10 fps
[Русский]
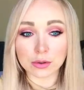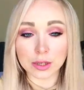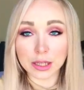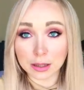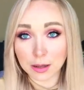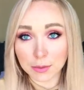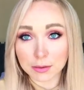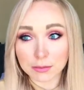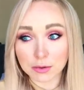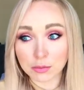
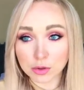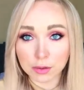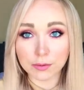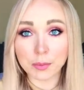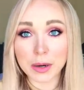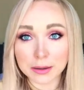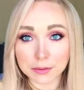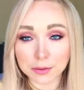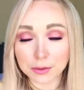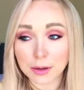редкими, потому что
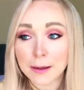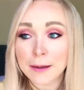выпадывают.